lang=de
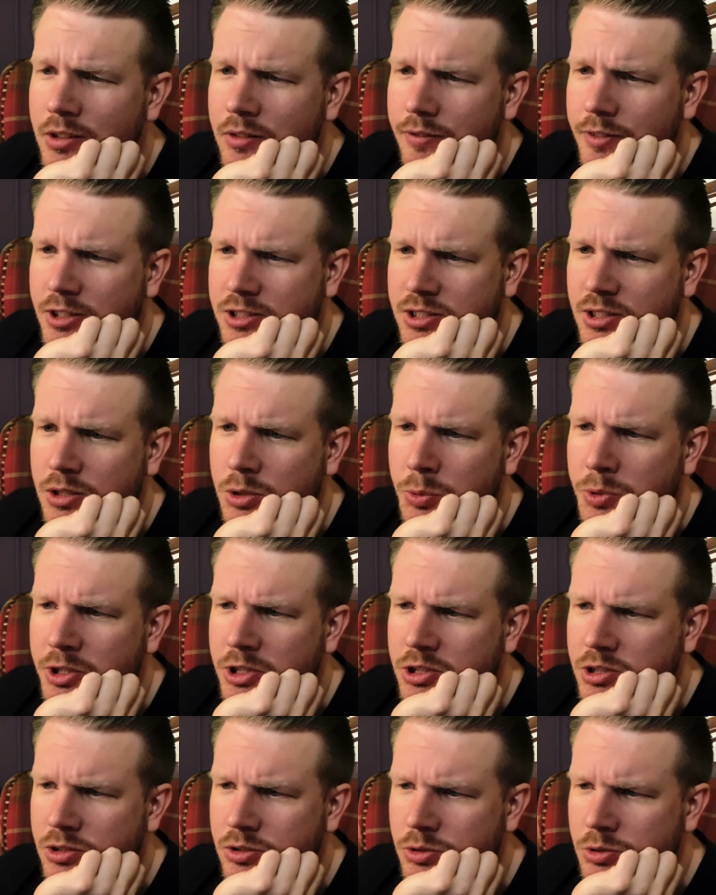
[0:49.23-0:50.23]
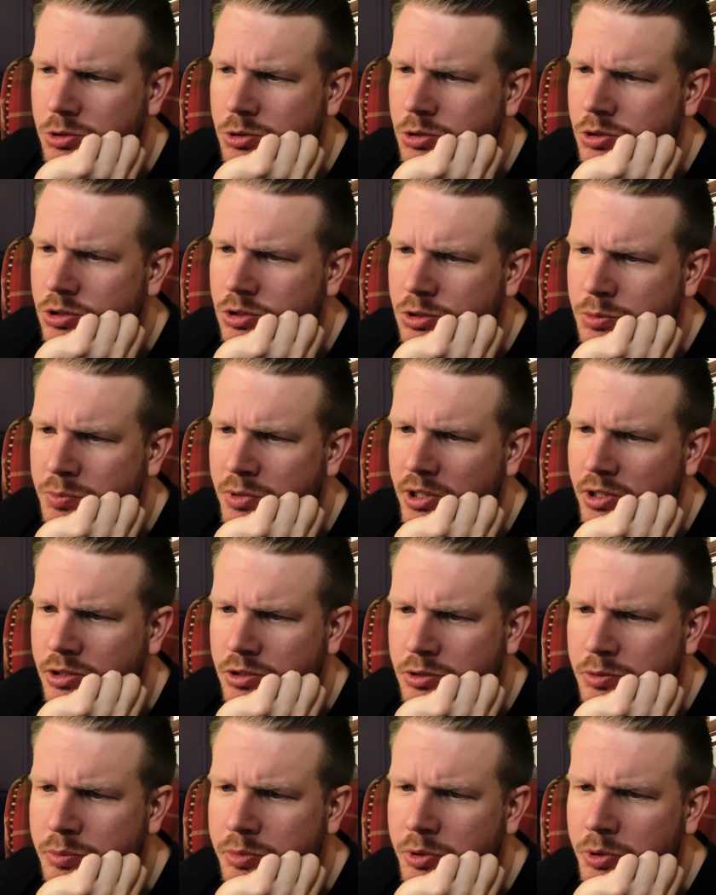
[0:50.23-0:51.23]
Was hat Twitch denn so schönes im
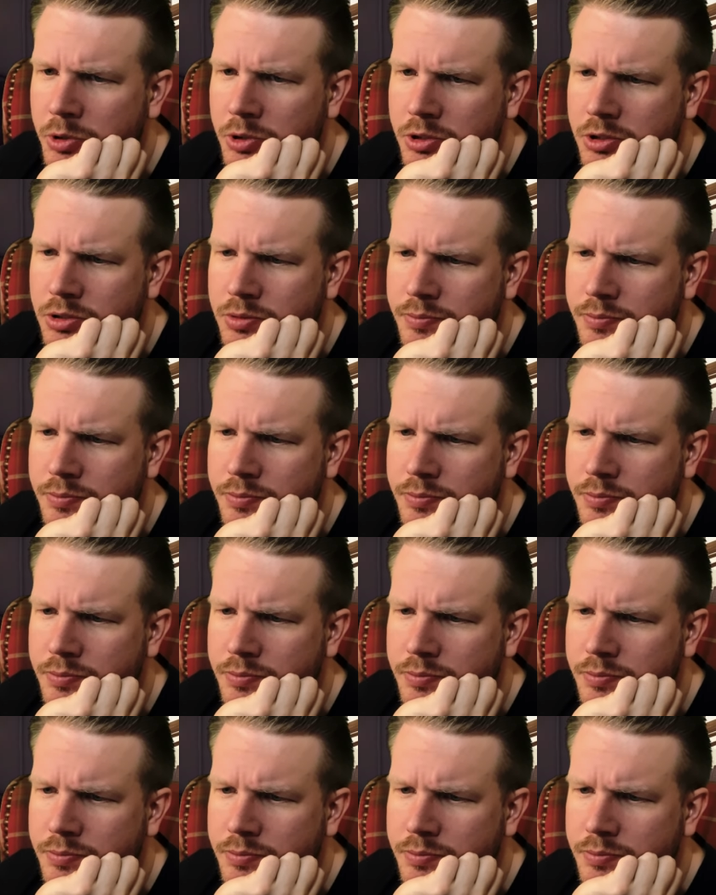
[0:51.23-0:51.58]
Angebot?